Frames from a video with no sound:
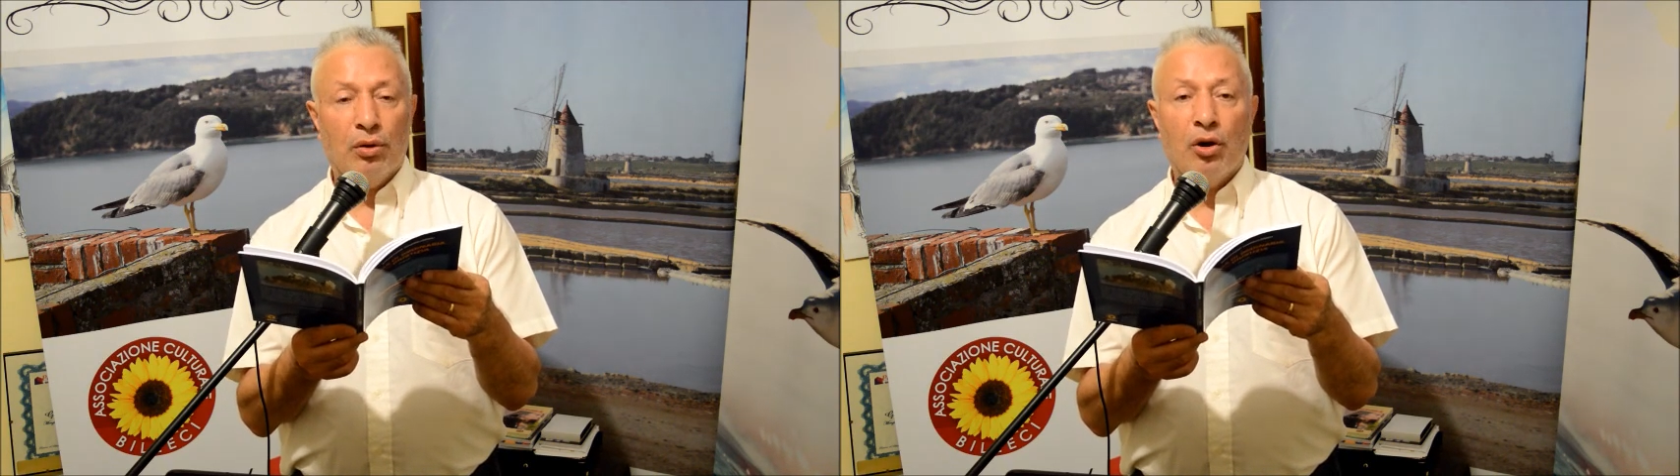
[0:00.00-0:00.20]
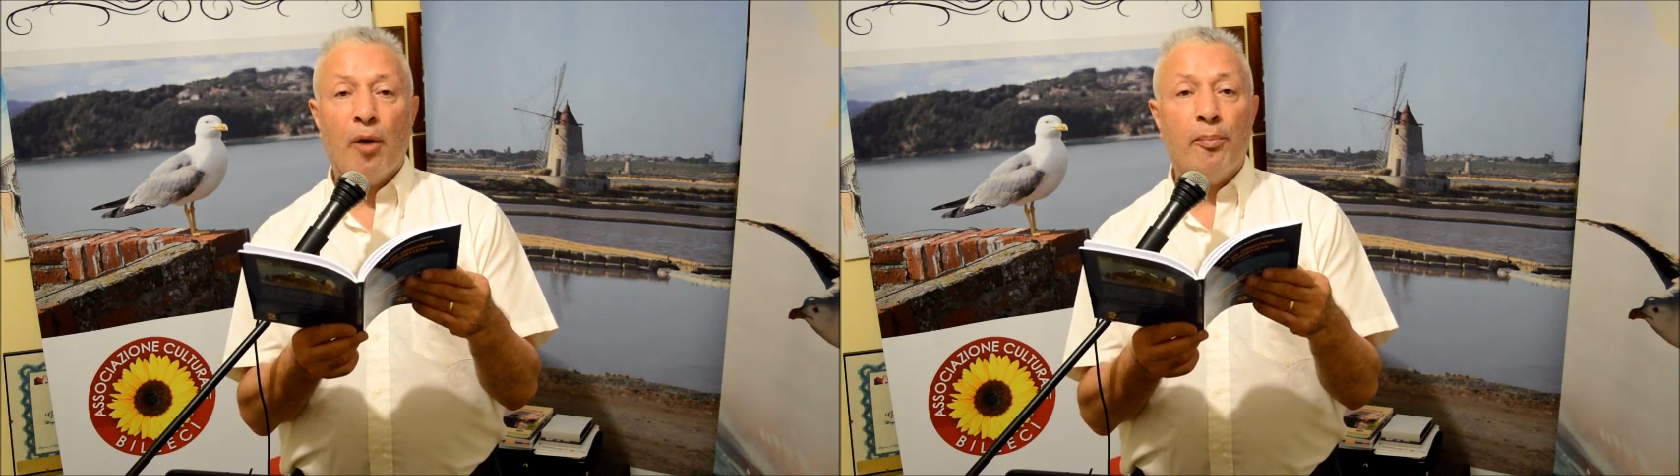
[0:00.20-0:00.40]

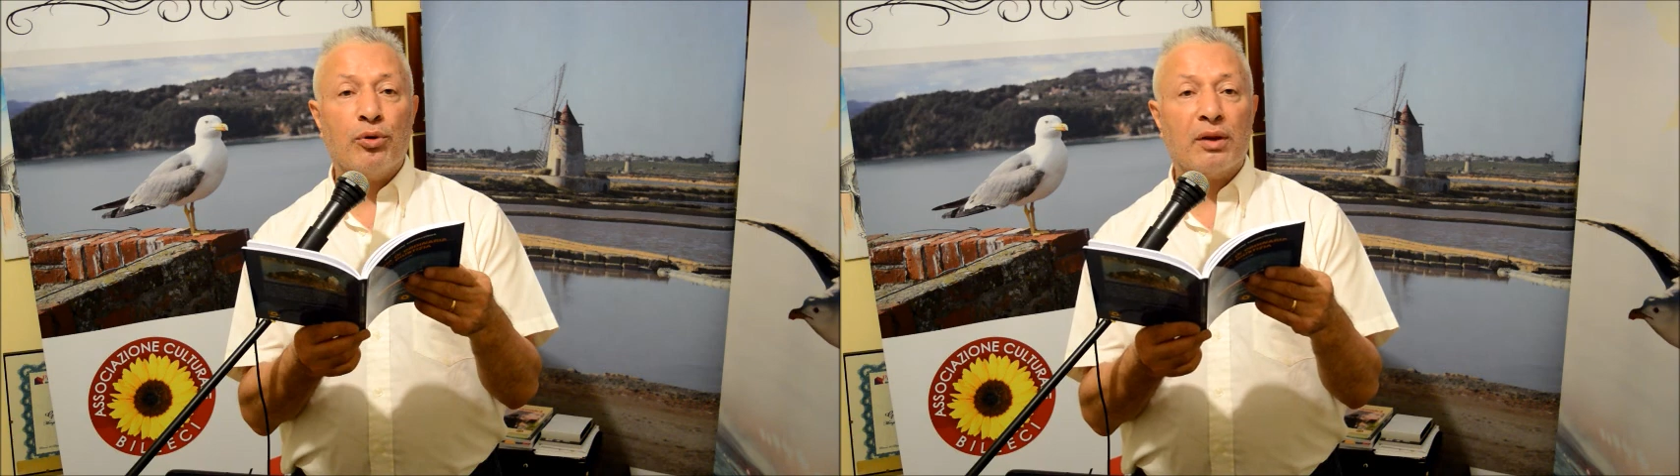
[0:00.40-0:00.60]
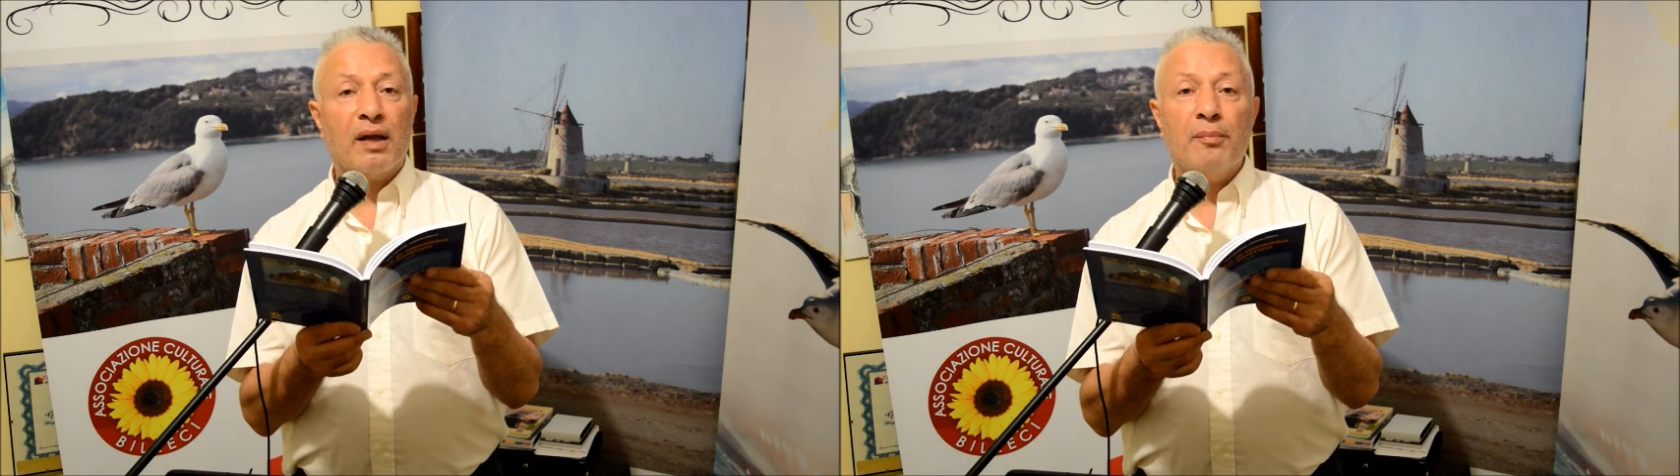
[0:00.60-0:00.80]

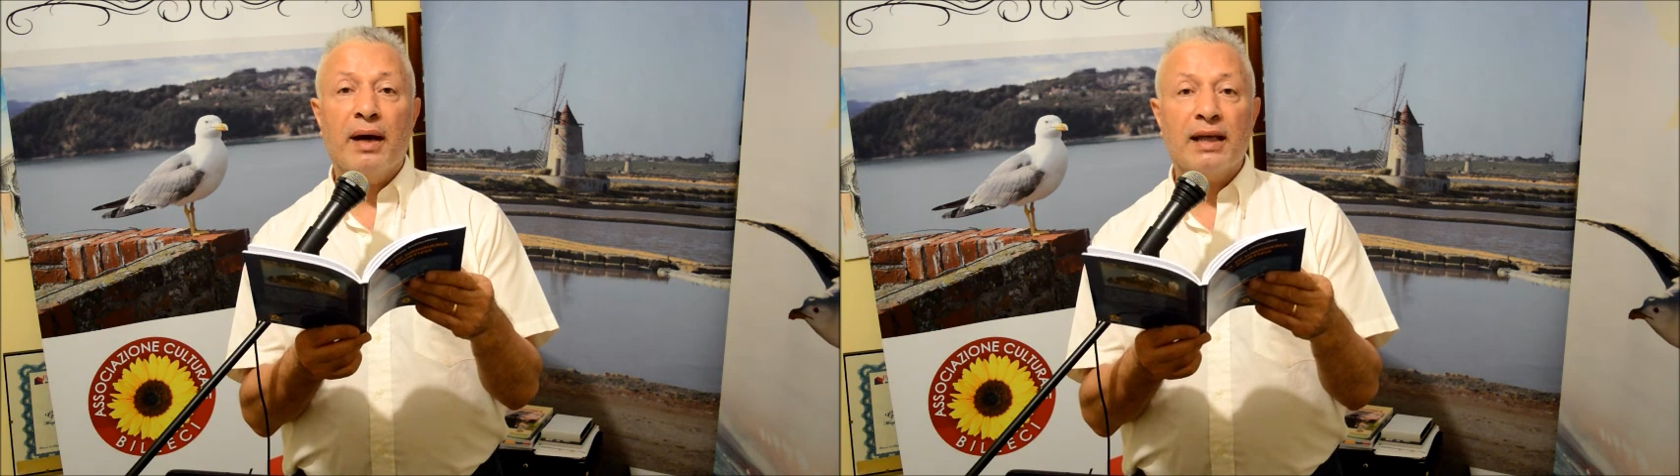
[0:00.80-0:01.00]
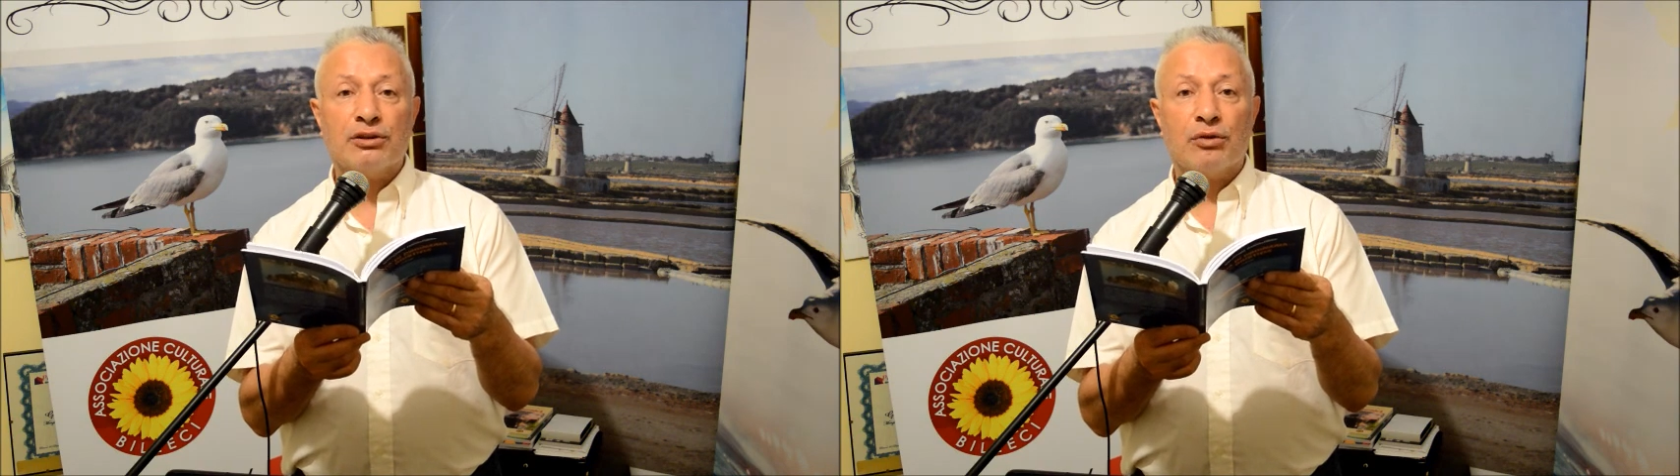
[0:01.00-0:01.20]
oppure del
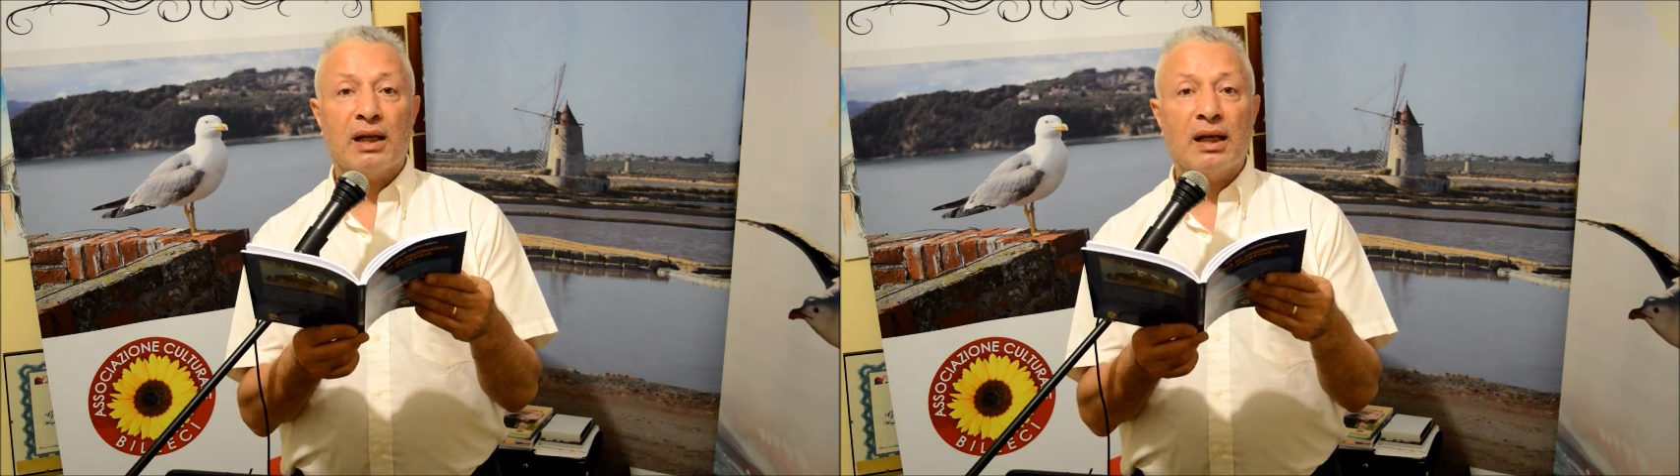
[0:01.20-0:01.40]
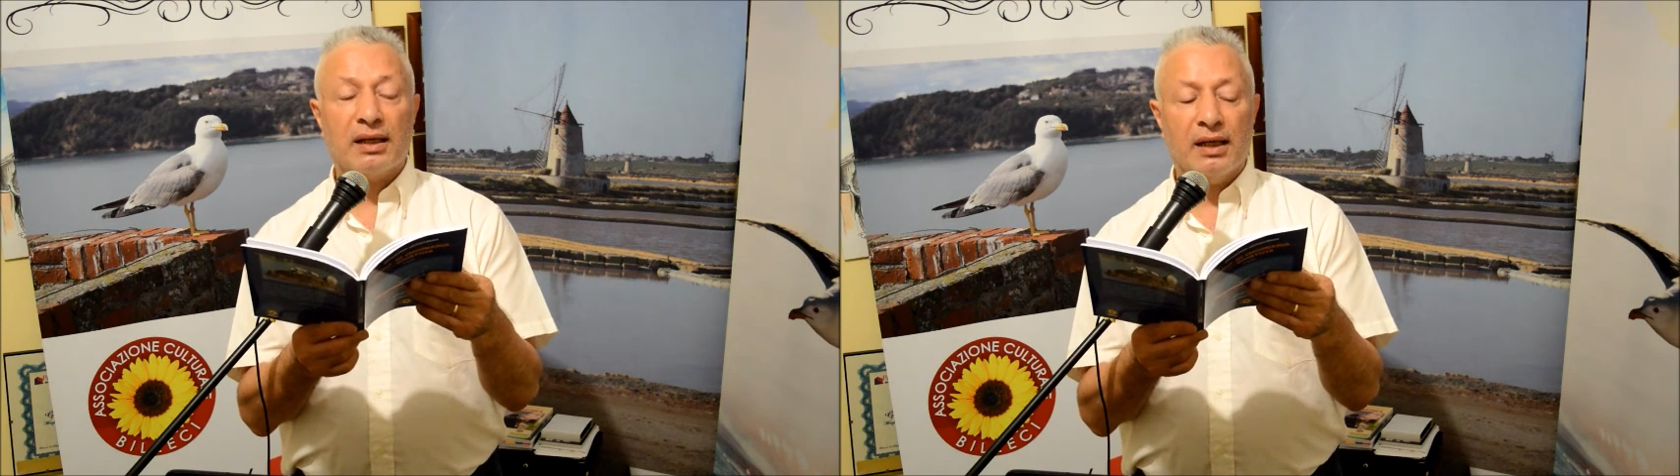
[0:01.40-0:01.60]
maestro
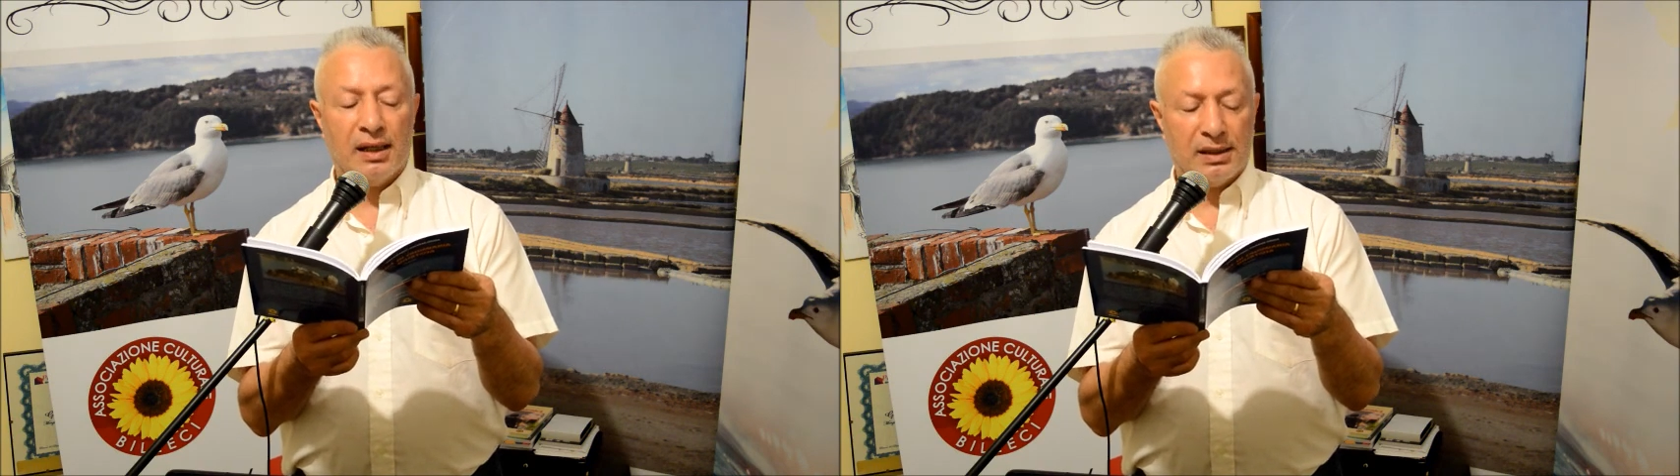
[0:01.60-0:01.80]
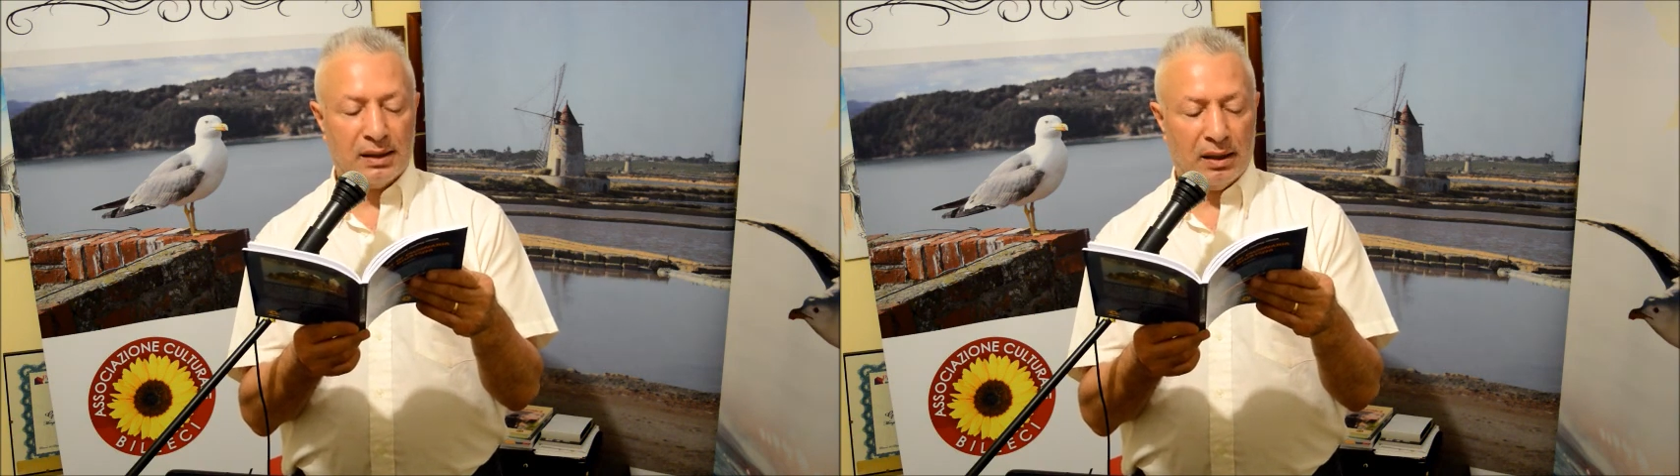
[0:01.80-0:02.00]
della
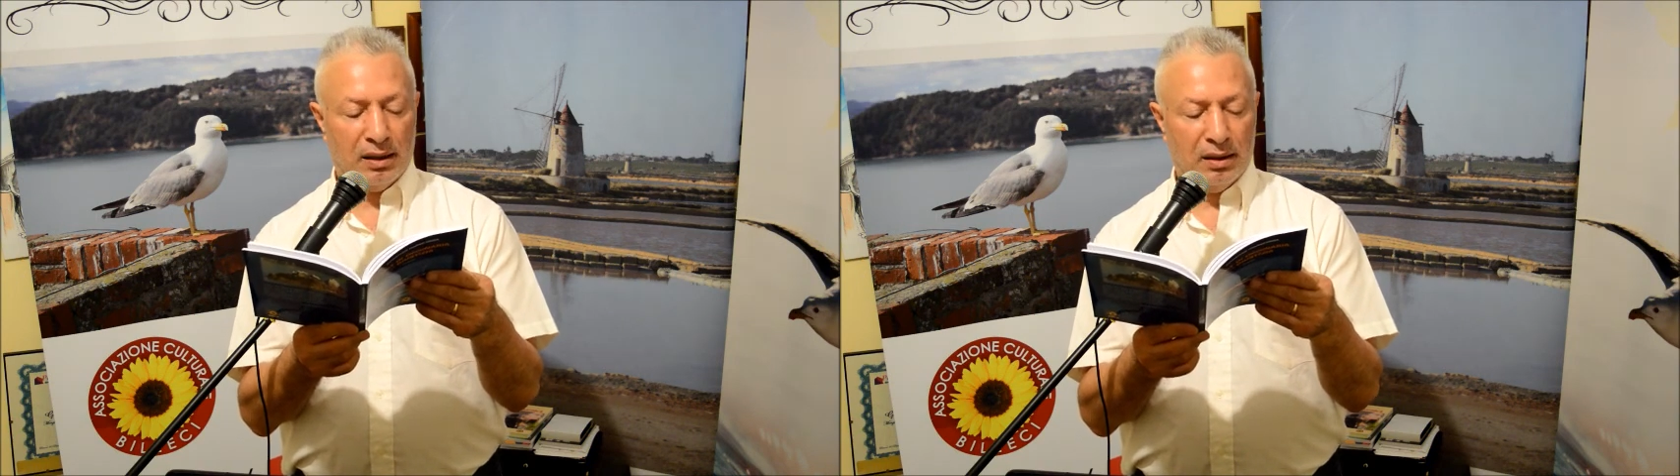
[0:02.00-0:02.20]
Chiesa,